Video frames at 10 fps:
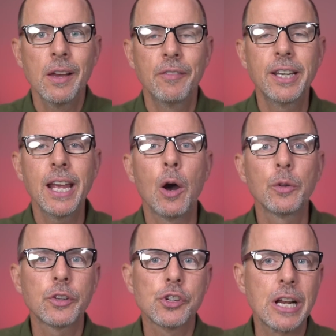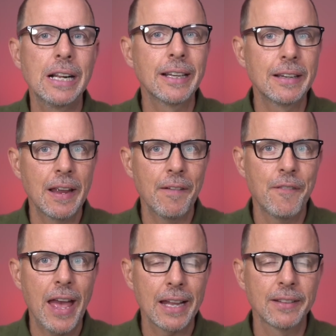Wie die ausgestaltet
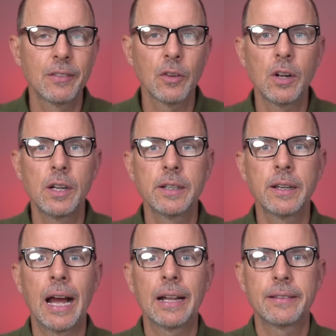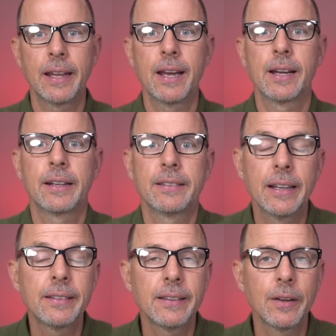werden sollen, hat der
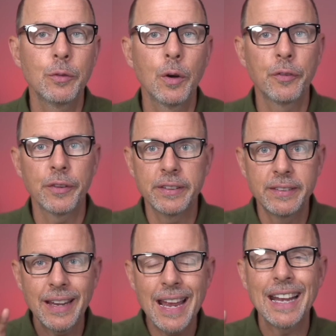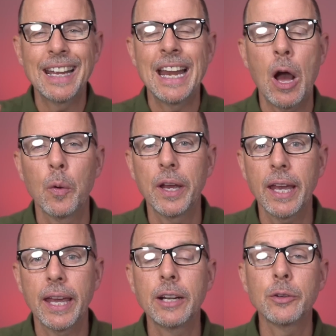Gesetzesentwurf sehr genau
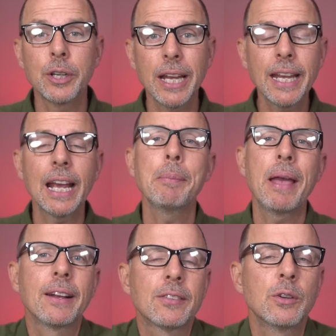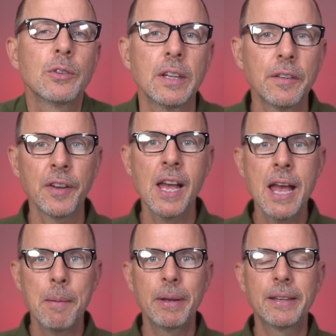geregelt und ich habe exklusiv
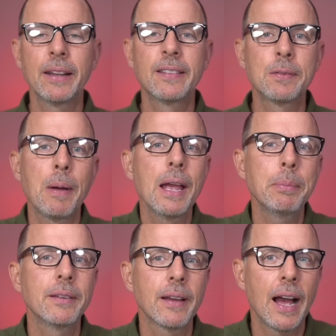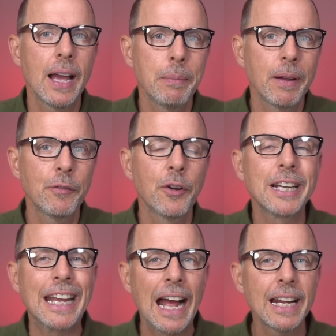mit zwei Betreibern
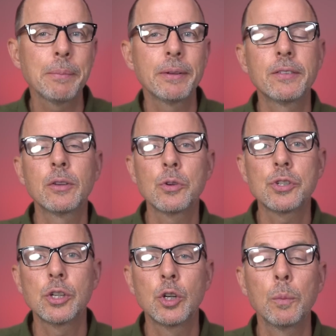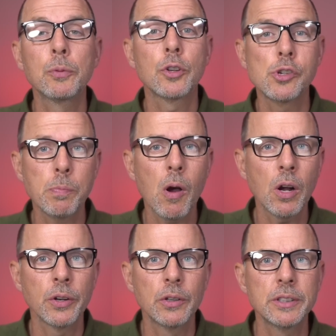von Cannabis Social Clubs
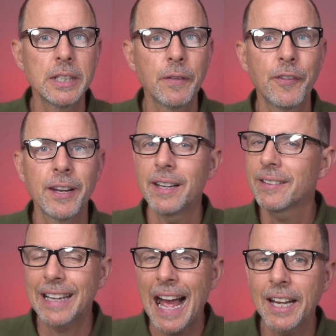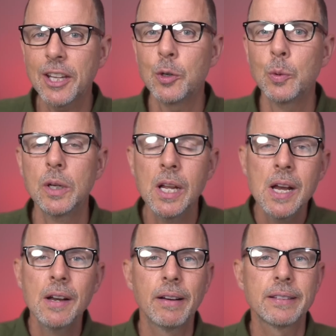gesprochen und die finden das gar nicht cool,
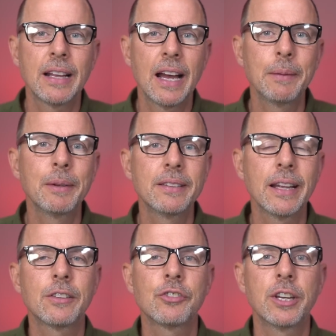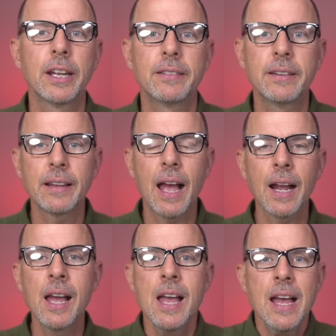was da im Gesetz steht. Sie
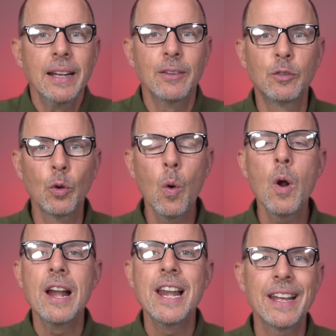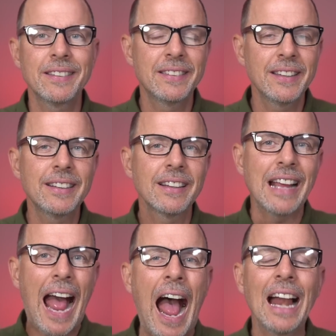sagen, so lässt sich
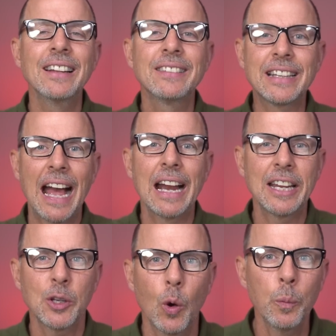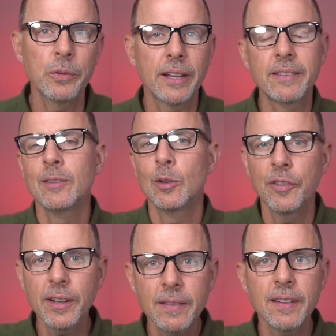das alles gar nicht umsetzen. So
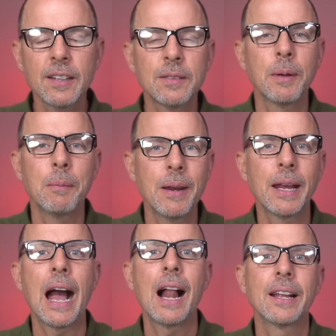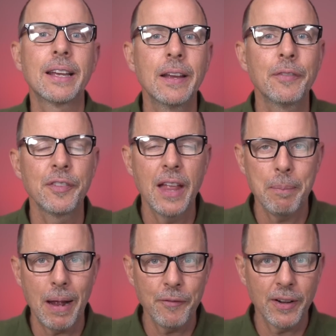wird es nichts mehr mit dem legalen Kiffen
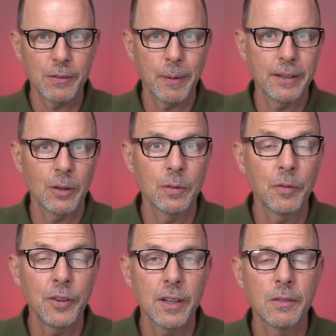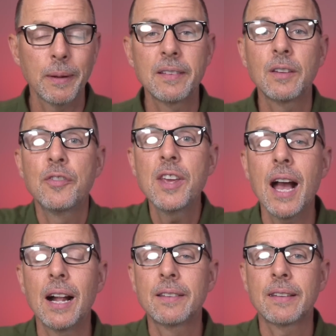ab Anfang 2024.
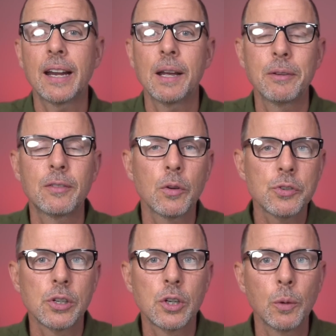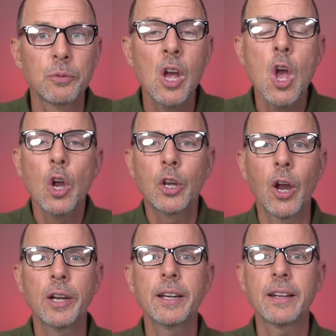Wir als Cannabis Social Clubs
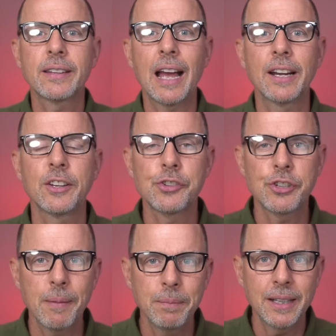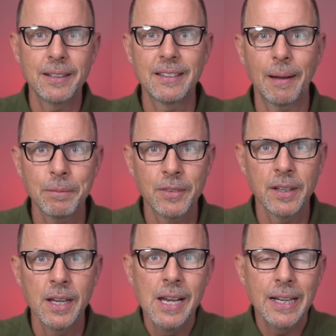können das gar nicht stemmen. Die
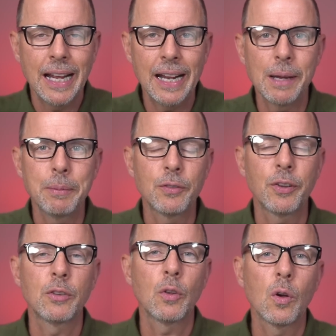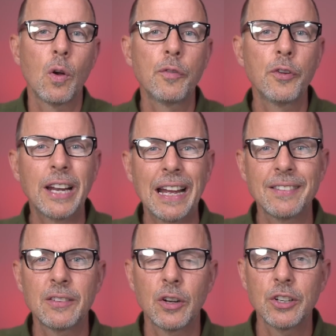gesamte Cannabisversorgung für
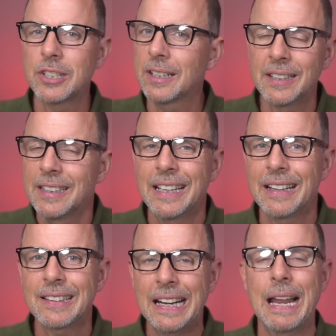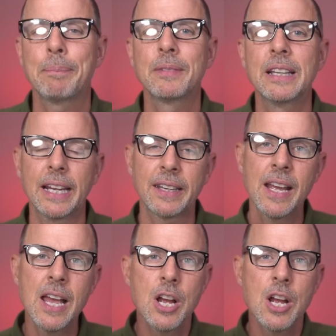ganz Deutschland, das klappt nicht.